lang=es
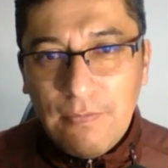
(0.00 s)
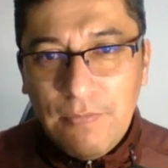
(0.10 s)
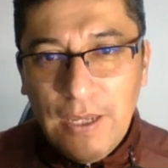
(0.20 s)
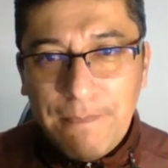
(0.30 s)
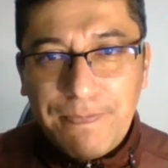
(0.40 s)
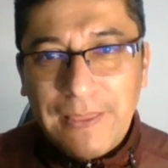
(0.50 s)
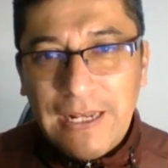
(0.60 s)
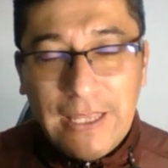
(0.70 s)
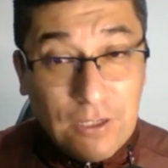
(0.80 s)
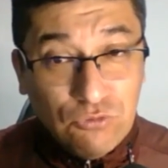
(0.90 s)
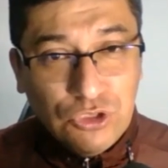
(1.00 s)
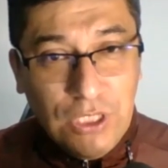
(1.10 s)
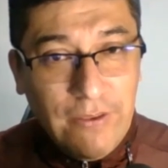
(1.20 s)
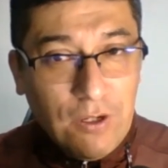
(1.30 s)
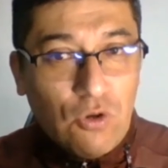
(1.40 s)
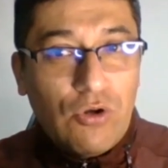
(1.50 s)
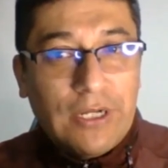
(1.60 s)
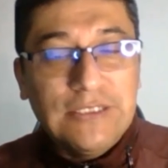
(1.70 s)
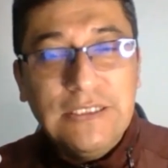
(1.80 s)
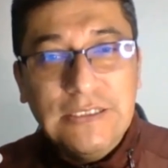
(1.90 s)
Bien, la denuncia del
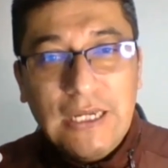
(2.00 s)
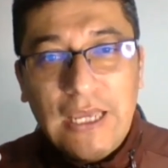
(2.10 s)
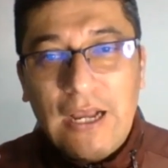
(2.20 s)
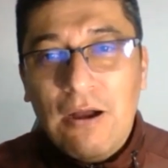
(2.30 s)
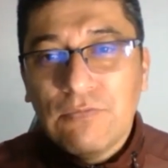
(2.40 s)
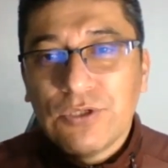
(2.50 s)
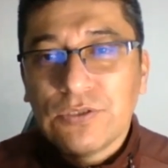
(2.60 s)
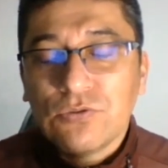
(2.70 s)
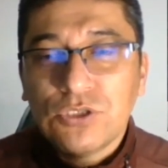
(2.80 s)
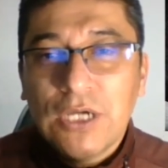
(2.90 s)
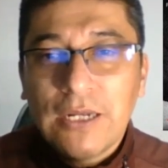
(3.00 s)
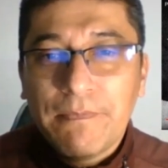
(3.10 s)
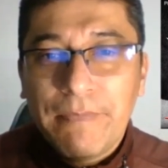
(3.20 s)
congresista que acabamos de escuchar